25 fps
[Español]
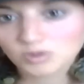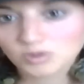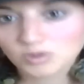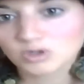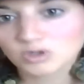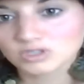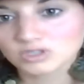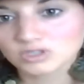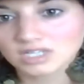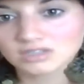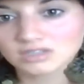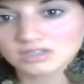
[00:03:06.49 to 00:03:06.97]
por
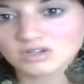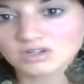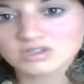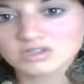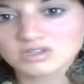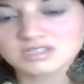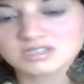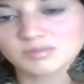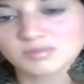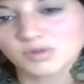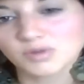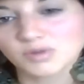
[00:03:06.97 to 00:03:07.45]
lo tanto
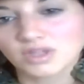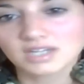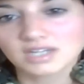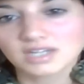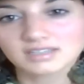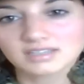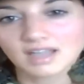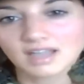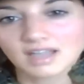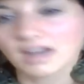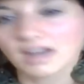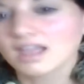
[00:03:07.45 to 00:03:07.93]
no se puede
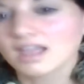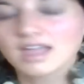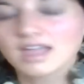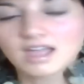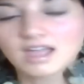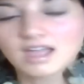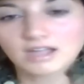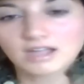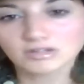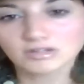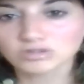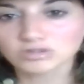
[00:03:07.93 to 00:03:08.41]
estar
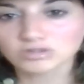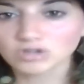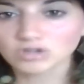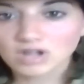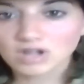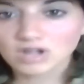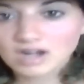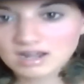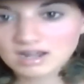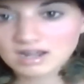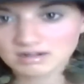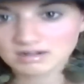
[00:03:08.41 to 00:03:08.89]
en
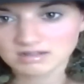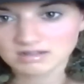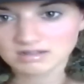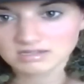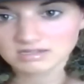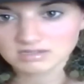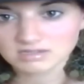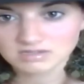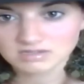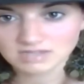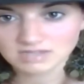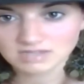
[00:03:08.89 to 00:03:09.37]
todas las
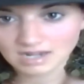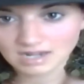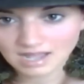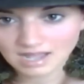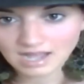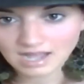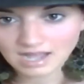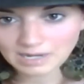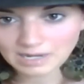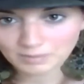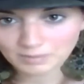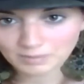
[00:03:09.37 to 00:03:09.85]
redes sociales
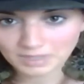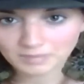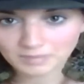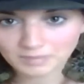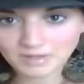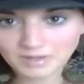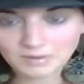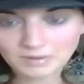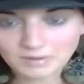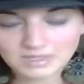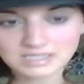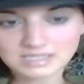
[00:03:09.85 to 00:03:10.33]
a la
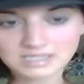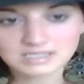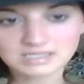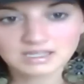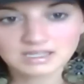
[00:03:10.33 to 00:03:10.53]
misma vez.